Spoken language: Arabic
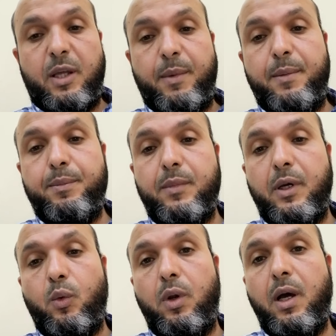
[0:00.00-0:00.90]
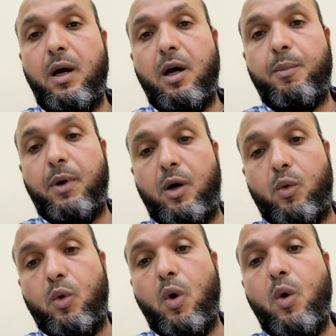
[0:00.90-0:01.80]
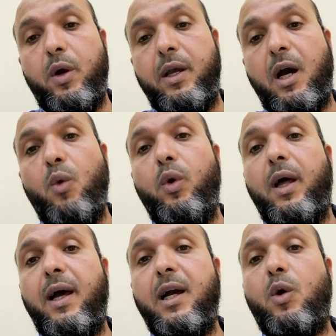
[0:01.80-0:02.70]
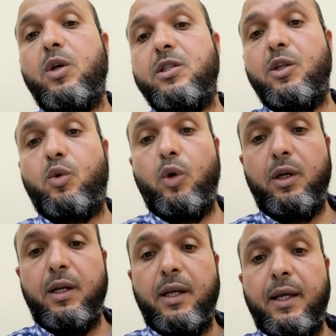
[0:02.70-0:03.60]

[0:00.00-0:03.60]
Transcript: تمام ولها أربع أوجه وهو إيه أول حاجة وصل الكل